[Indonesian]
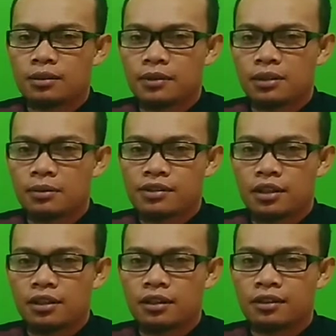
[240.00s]
teman-teman
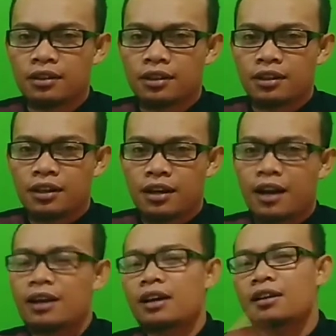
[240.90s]
sekalian.
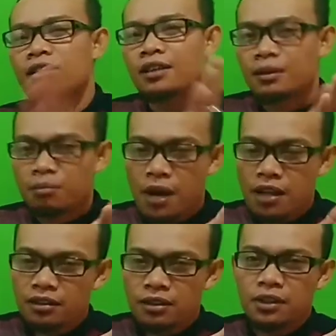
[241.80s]
Karena
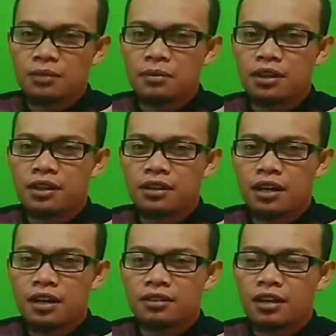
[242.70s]
banyak teman-teman
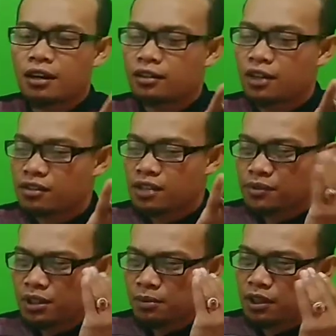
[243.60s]
kita yang ketika
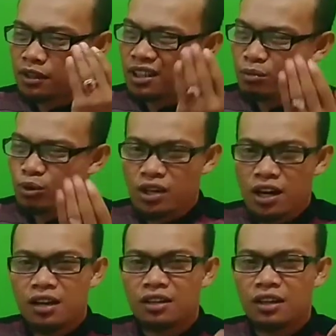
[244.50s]
subscribernya tidak mau
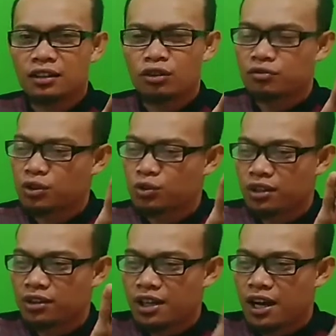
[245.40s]
jalan atau view-nya
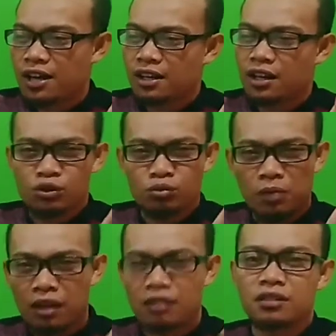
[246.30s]
tidak ada langsung
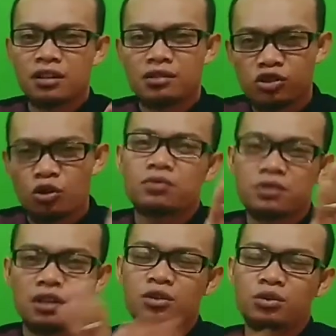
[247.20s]
berhenti, stop
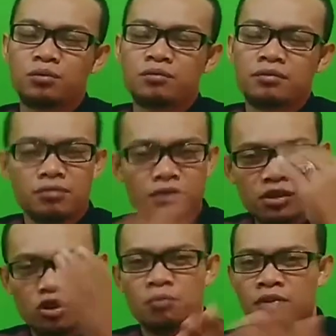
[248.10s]
jadi YouTube.
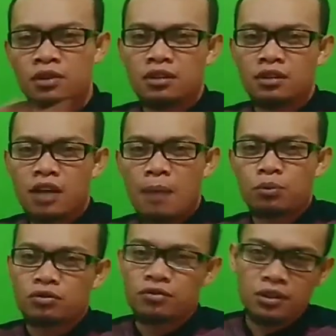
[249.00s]
Stop
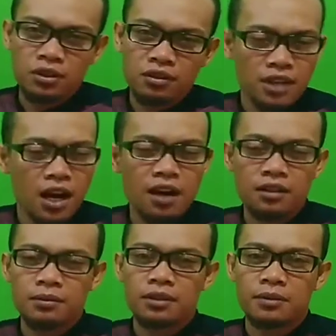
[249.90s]
upload video. Jangan
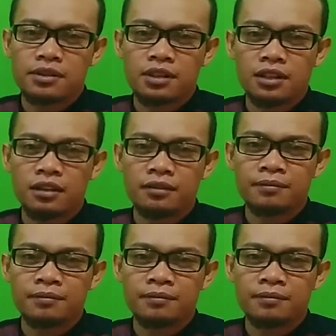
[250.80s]
teman-teman sekalian.